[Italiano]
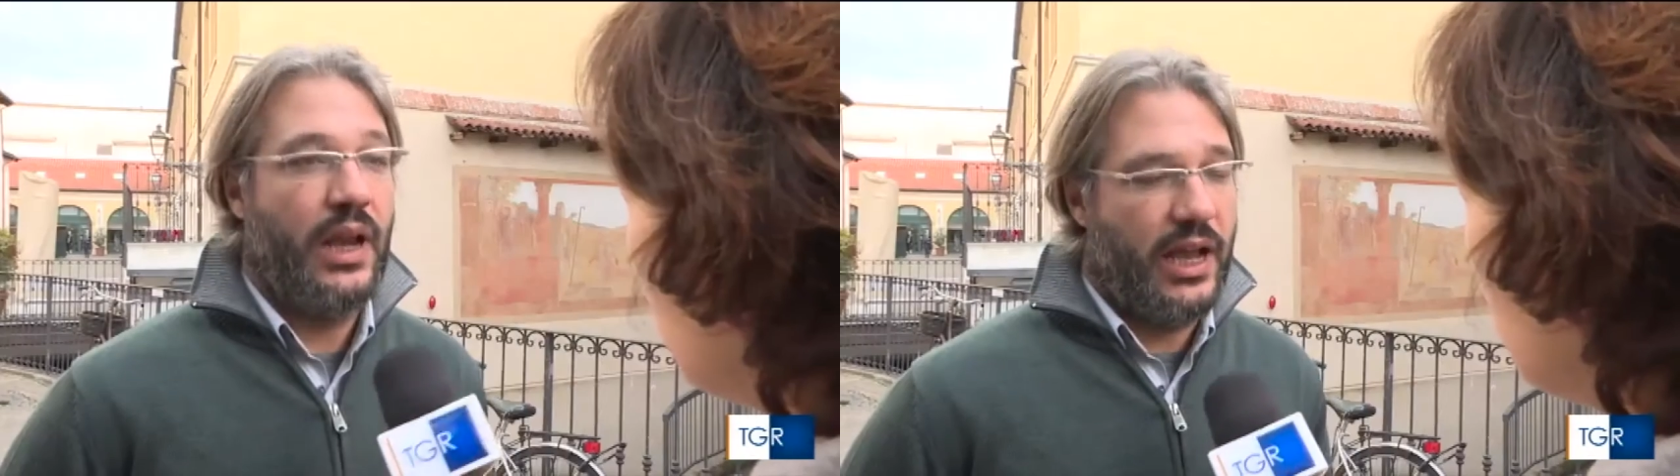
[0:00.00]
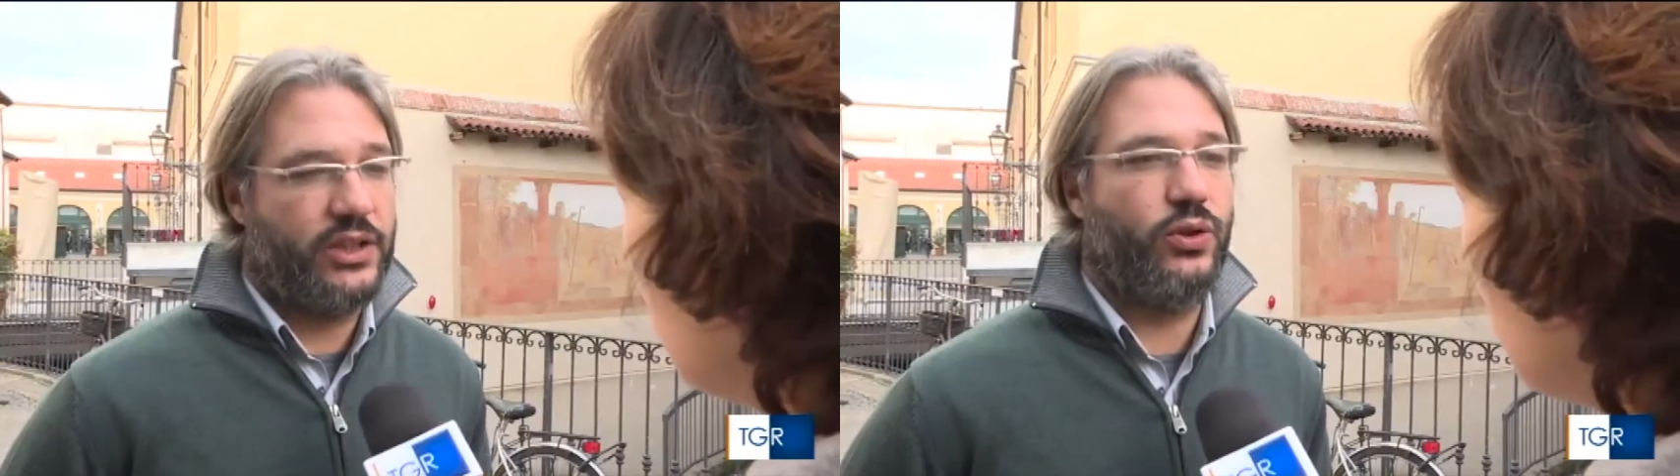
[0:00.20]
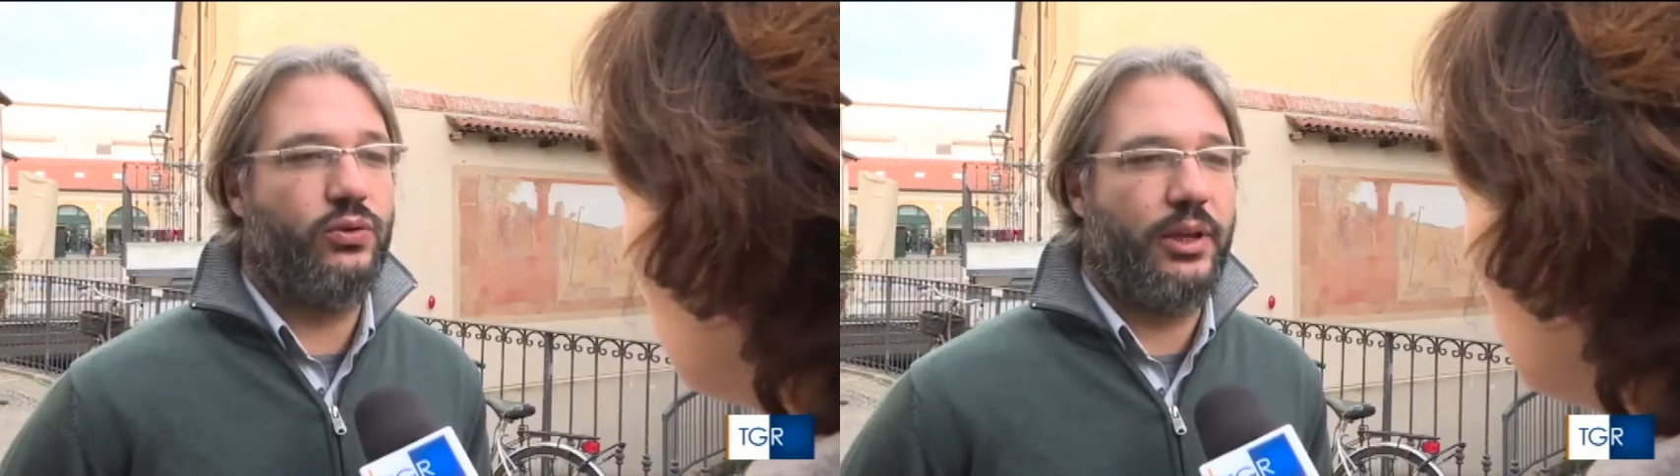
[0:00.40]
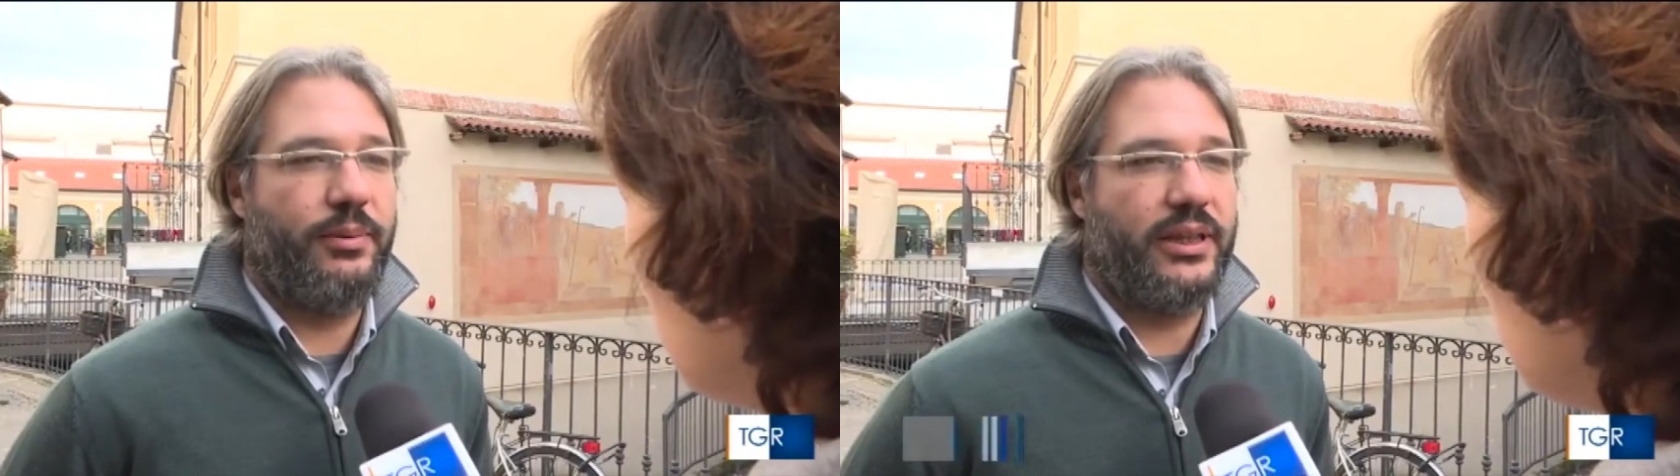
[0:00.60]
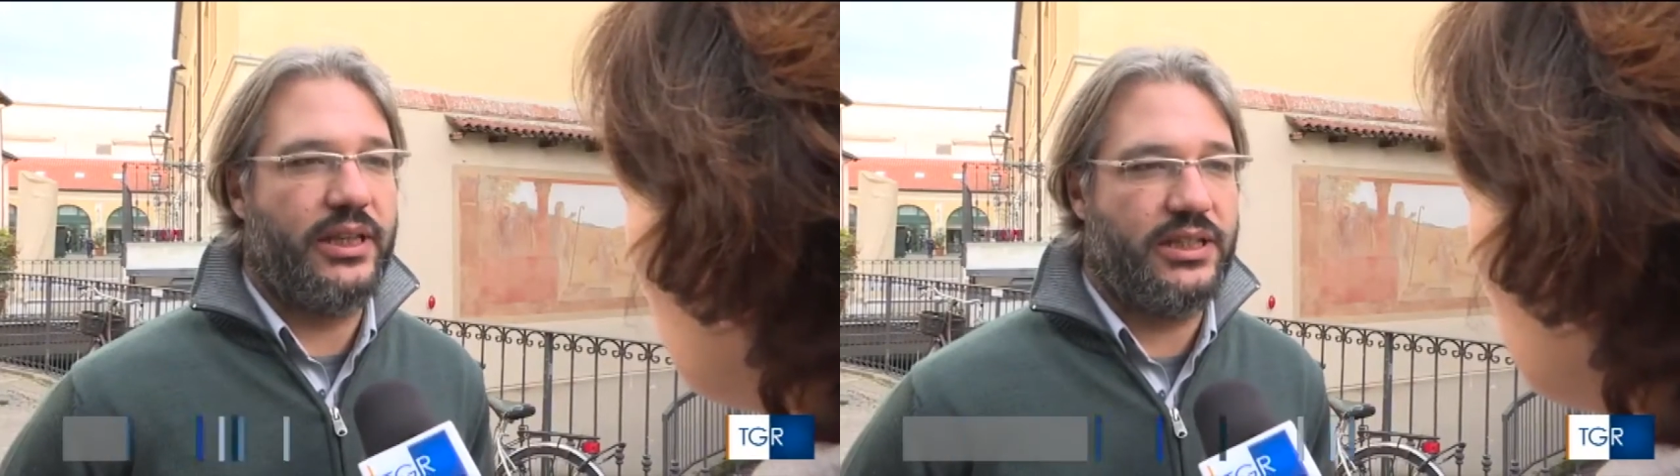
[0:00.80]

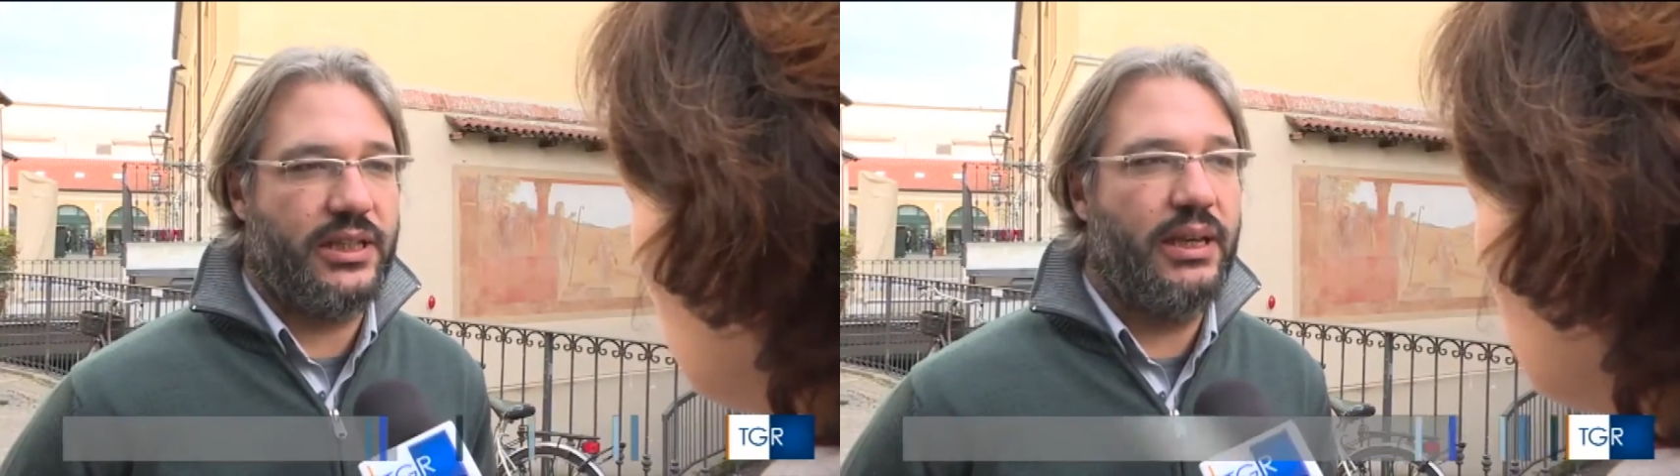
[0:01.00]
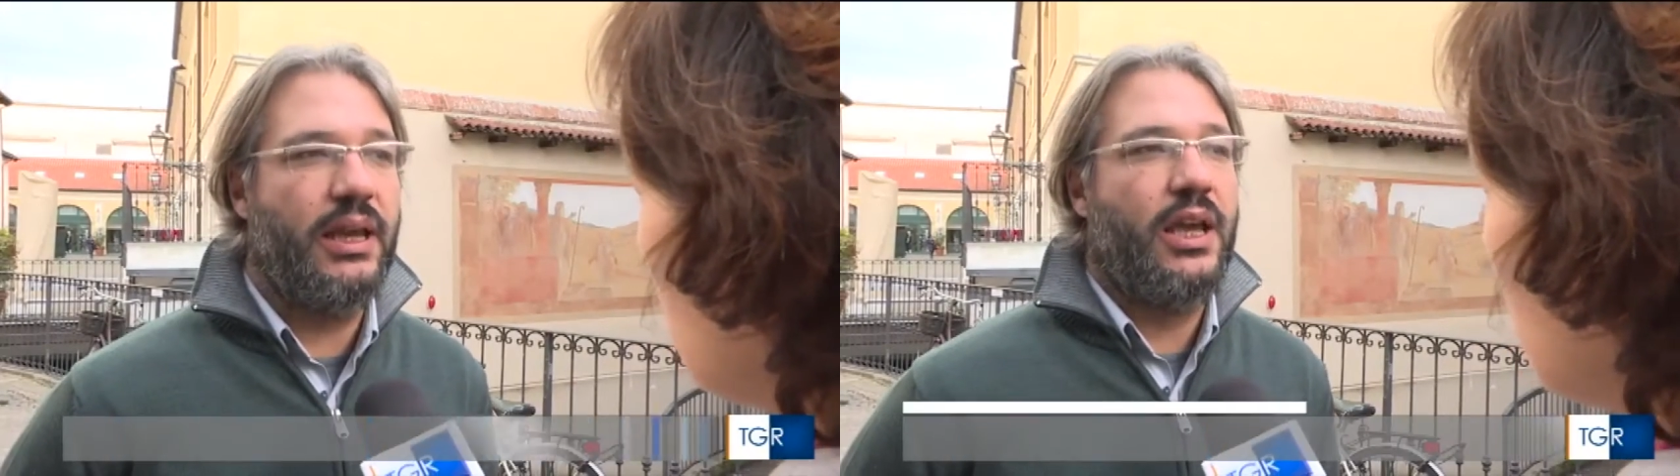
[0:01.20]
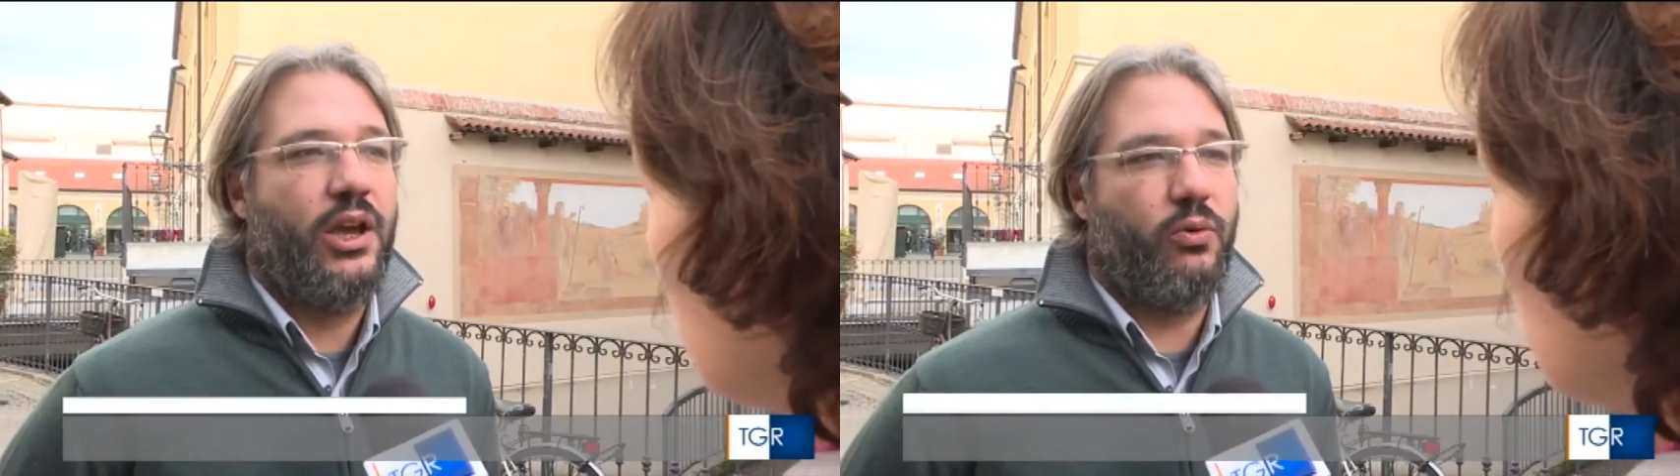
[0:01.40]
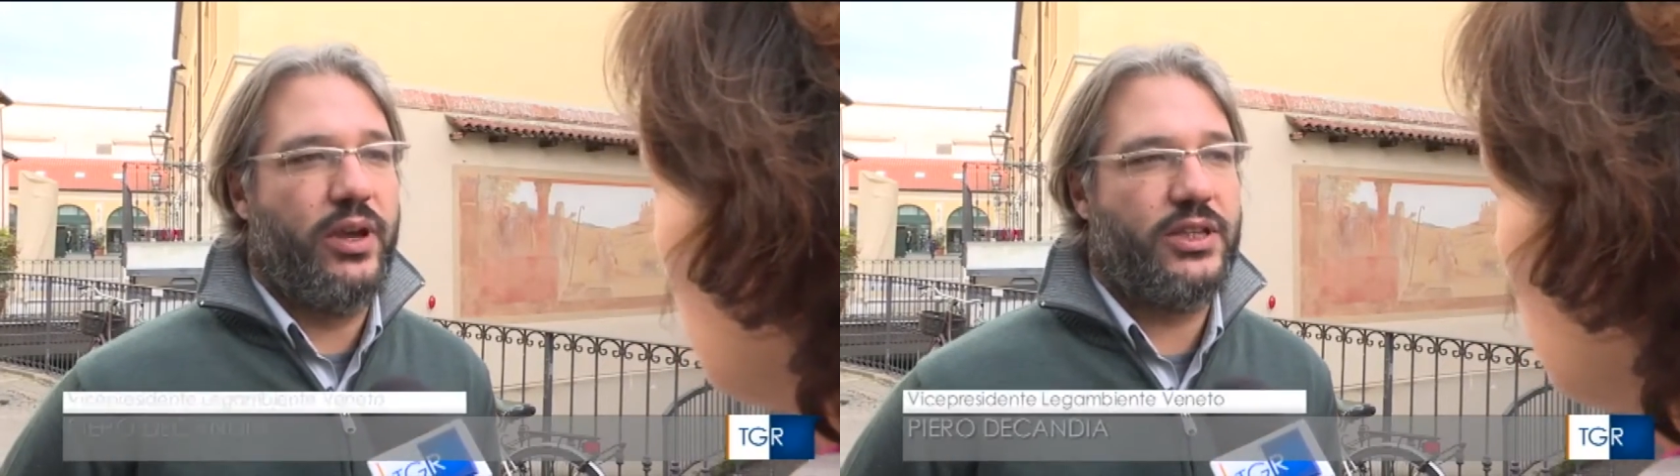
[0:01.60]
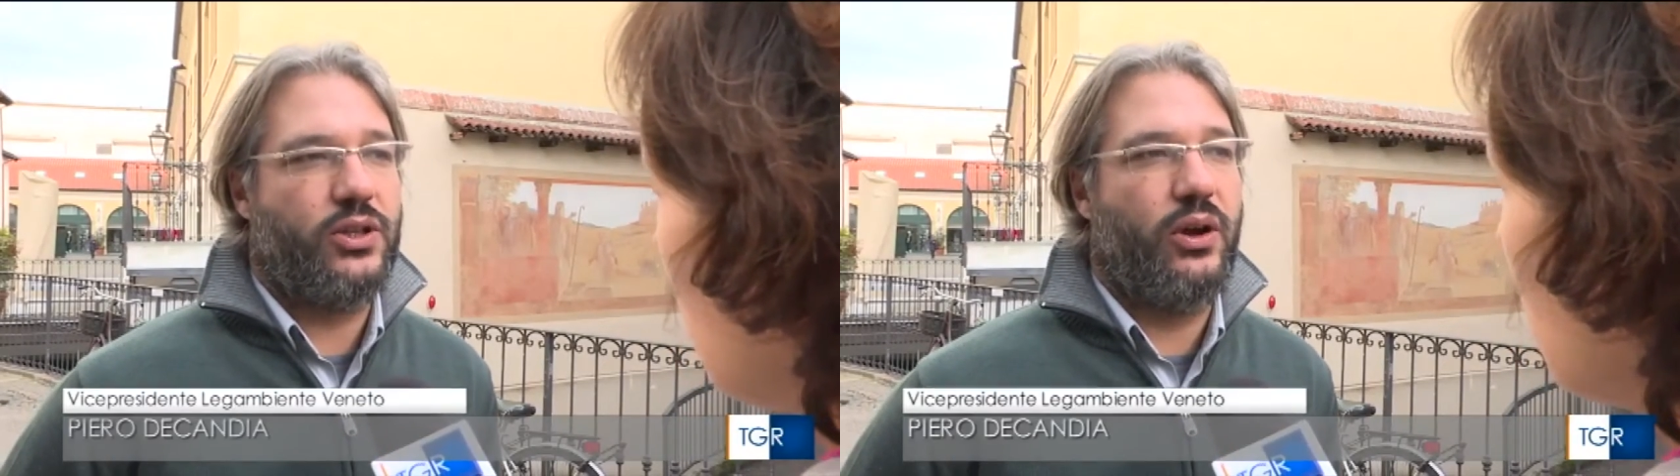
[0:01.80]
Assolutamente sì,
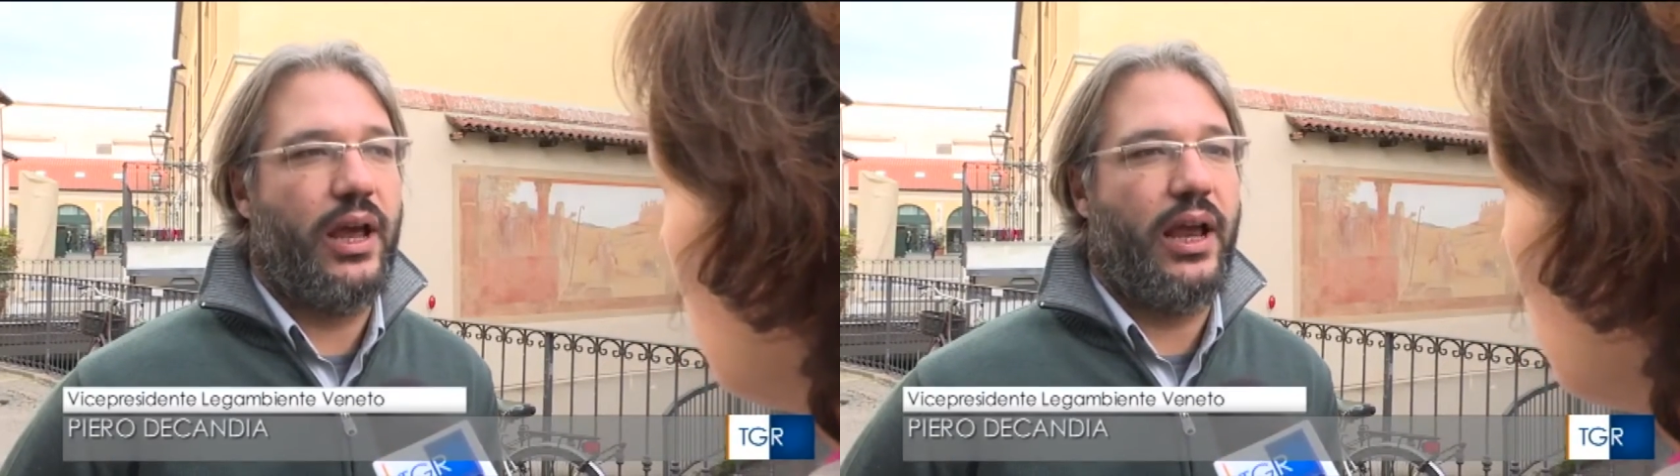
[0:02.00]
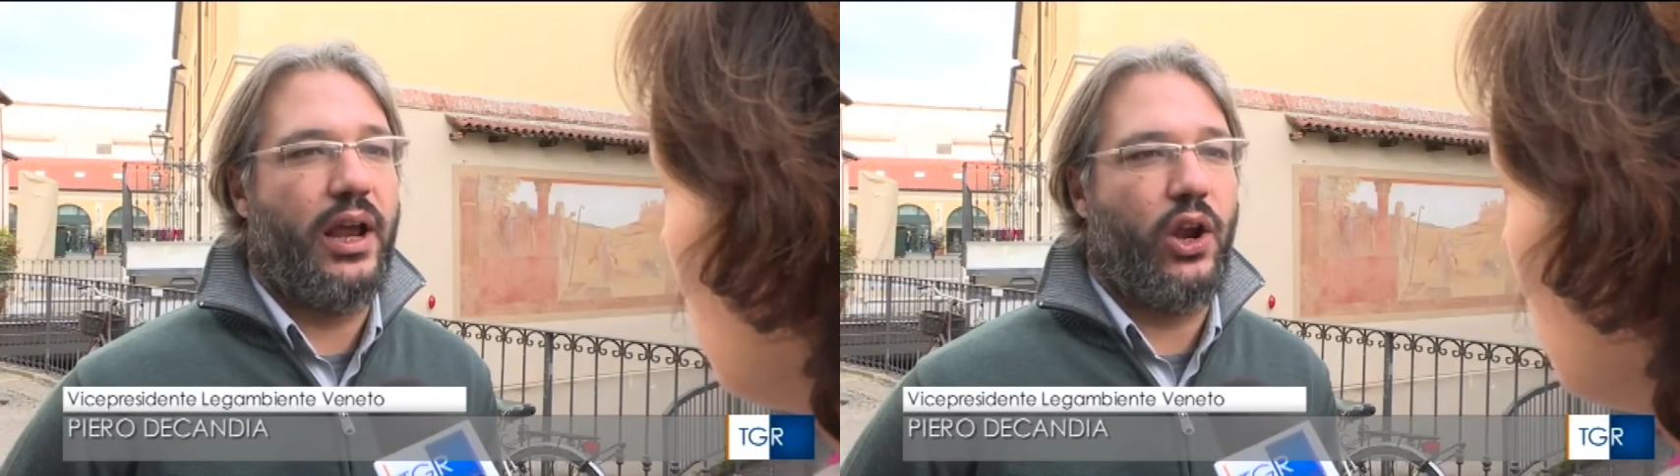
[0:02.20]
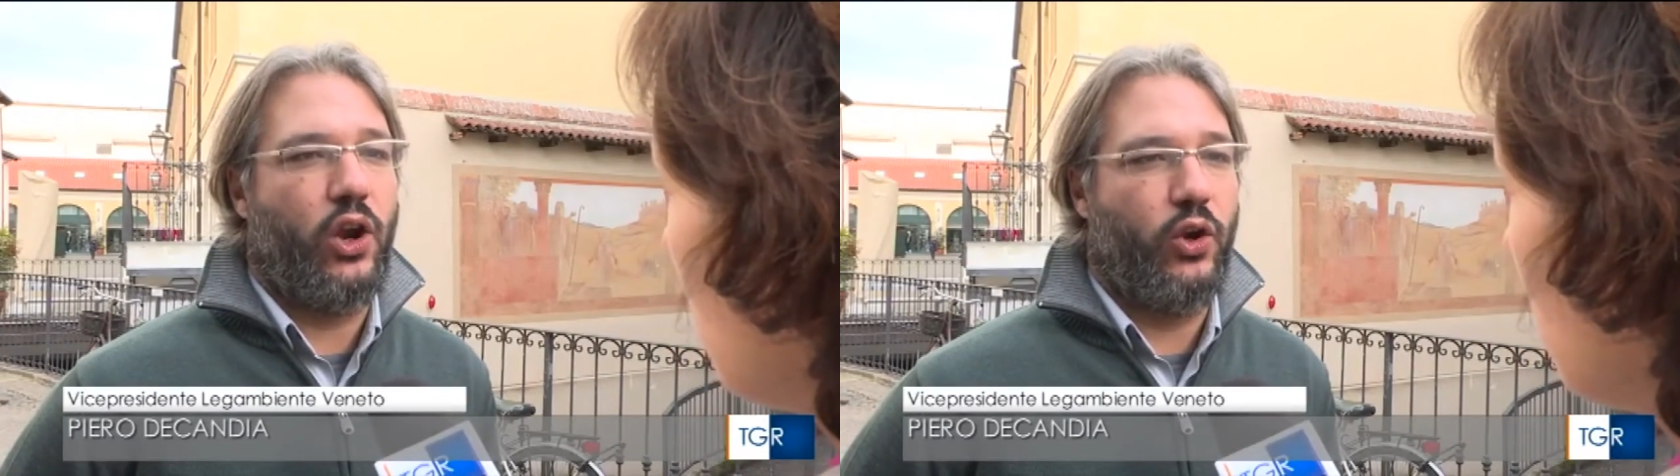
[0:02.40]
questo è